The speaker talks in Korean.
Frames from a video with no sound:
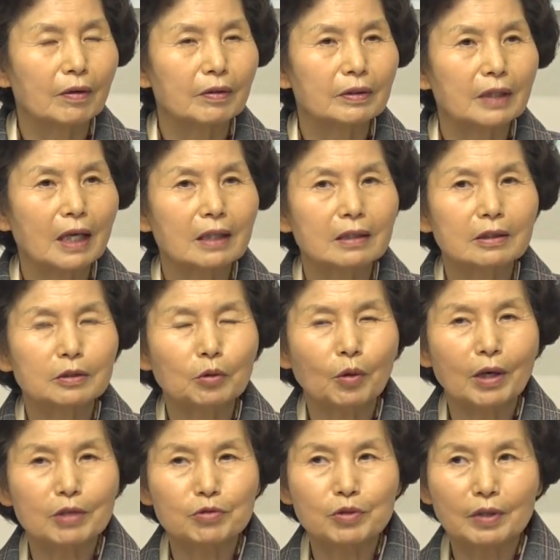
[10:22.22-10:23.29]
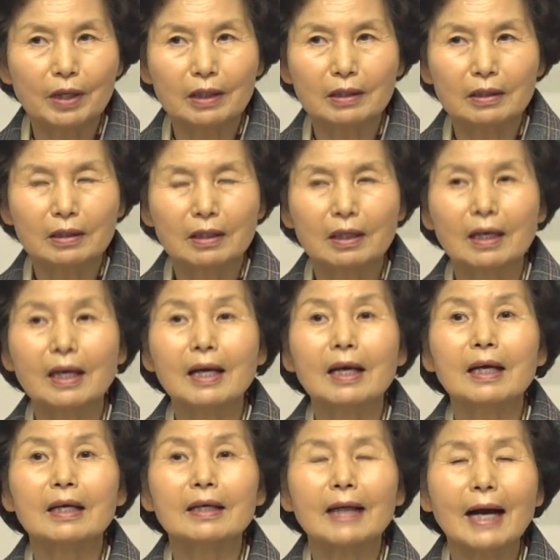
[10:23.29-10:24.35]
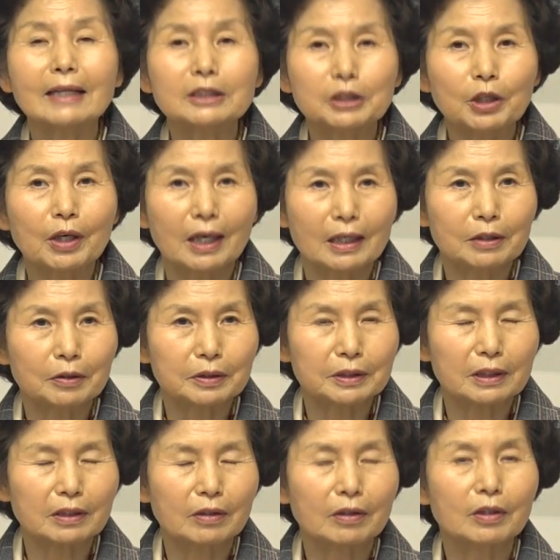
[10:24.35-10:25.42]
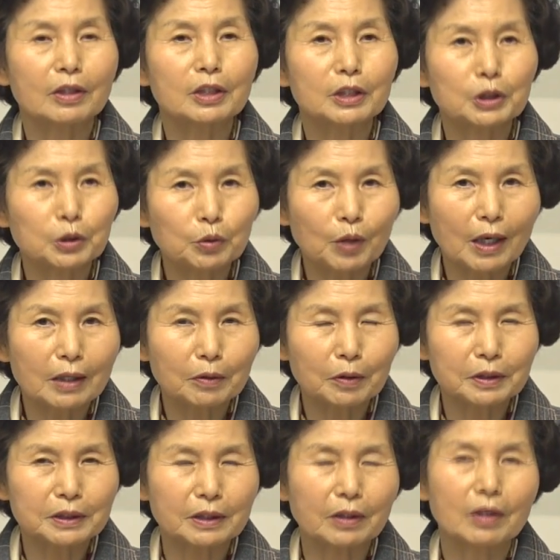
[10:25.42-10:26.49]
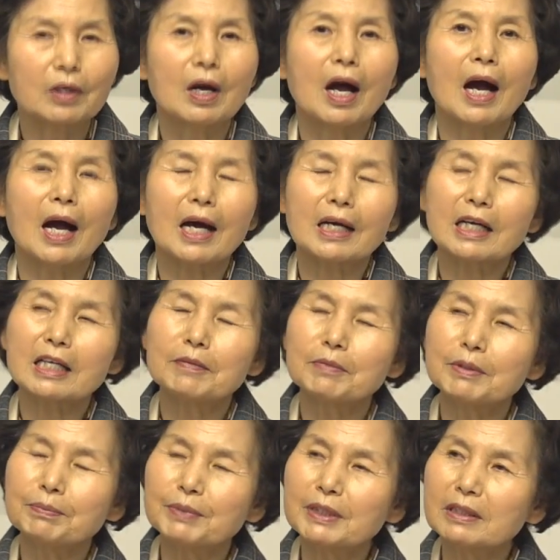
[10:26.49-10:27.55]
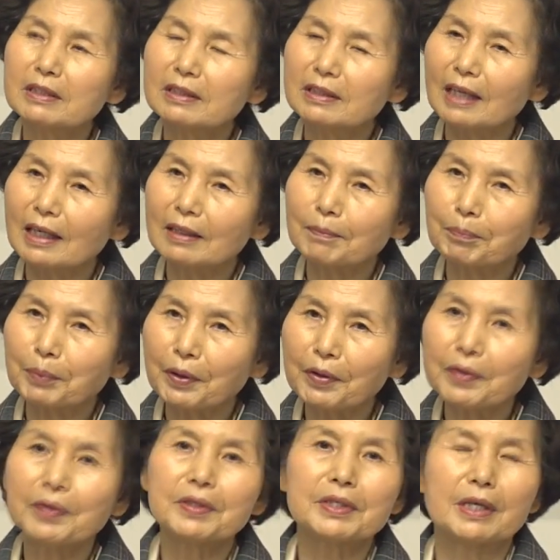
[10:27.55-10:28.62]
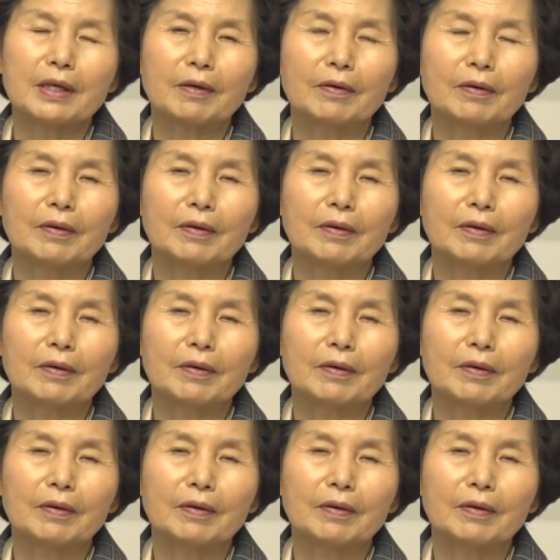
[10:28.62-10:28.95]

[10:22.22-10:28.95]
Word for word: 나를 도와주세요 하는 강청하는 것이에요. 기도하는 것이에요. 하나님을 믿는다는 표현이에요.